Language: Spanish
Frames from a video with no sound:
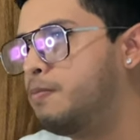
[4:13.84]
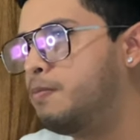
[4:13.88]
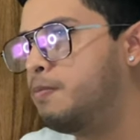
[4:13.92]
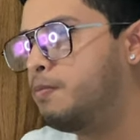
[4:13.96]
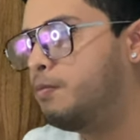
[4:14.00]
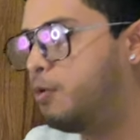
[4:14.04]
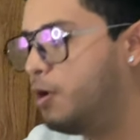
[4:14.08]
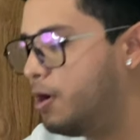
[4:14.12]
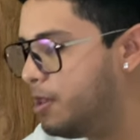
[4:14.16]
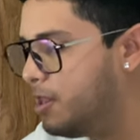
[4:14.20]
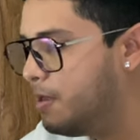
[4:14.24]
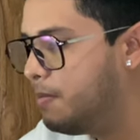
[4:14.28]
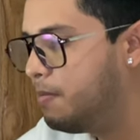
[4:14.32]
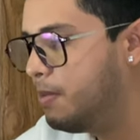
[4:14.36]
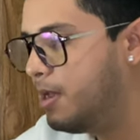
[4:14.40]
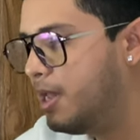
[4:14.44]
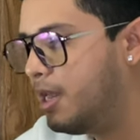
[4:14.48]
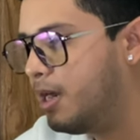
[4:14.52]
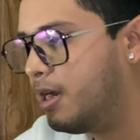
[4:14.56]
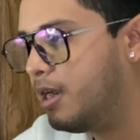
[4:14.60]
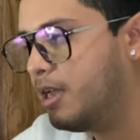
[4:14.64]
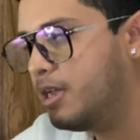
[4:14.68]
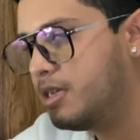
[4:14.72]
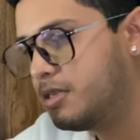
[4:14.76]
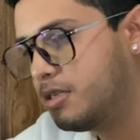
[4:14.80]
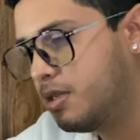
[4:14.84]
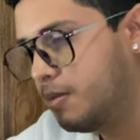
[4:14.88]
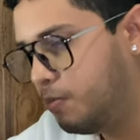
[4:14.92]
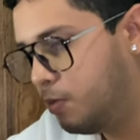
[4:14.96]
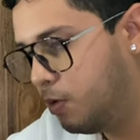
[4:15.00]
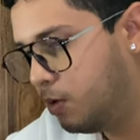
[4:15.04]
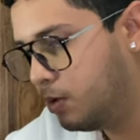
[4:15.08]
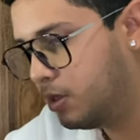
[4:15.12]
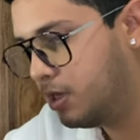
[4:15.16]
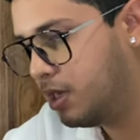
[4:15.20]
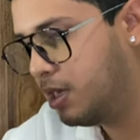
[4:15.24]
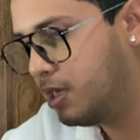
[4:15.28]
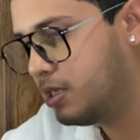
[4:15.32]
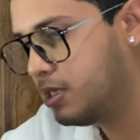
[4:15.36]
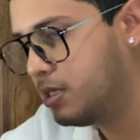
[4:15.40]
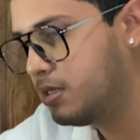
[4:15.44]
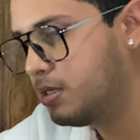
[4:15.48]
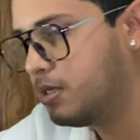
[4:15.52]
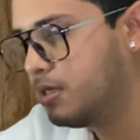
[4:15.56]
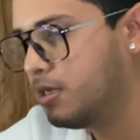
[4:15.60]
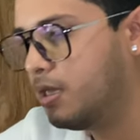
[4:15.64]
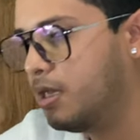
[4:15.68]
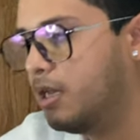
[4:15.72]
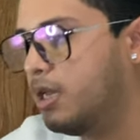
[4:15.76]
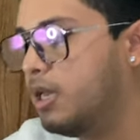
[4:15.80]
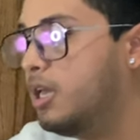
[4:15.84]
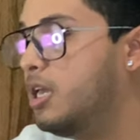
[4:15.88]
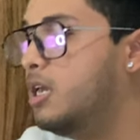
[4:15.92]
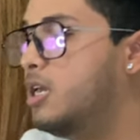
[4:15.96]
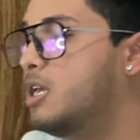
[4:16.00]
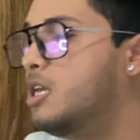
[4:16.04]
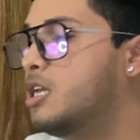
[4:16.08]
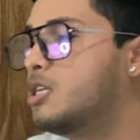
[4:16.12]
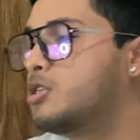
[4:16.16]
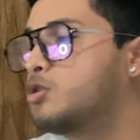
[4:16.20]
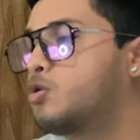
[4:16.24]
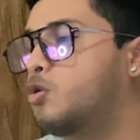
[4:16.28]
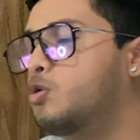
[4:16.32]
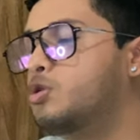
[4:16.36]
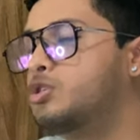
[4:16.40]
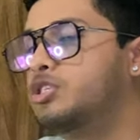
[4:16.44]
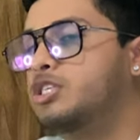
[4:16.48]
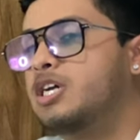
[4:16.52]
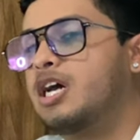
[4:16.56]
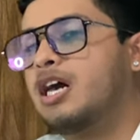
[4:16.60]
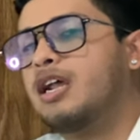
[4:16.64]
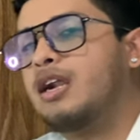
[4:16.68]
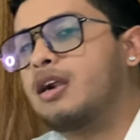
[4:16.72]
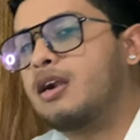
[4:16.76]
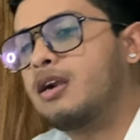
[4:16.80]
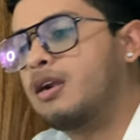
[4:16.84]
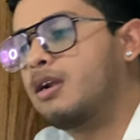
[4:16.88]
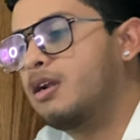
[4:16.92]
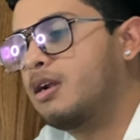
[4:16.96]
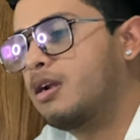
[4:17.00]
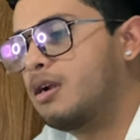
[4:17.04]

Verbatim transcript: pueden ver este podcast y escuchar